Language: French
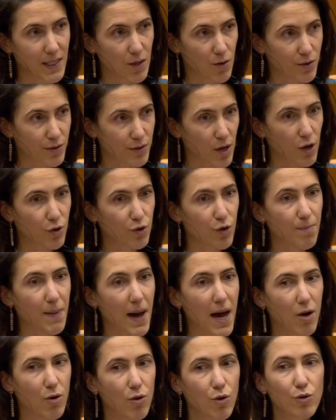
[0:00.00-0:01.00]
en sortent
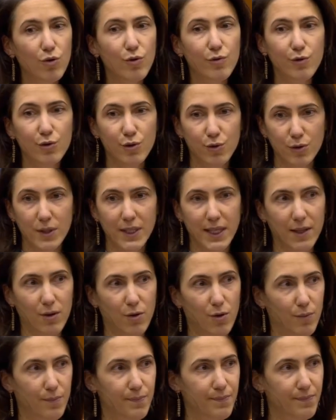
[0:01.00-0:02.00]
par le haut, nous vous
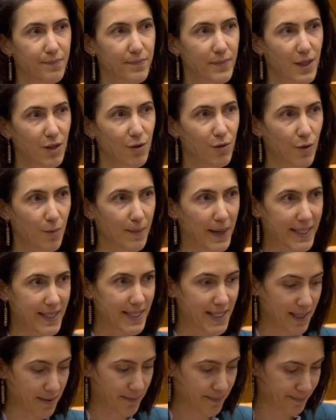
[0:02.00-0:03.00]
soutiendrons. Je vous
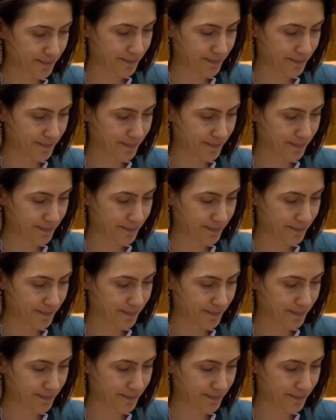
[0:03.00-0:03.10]
remercie.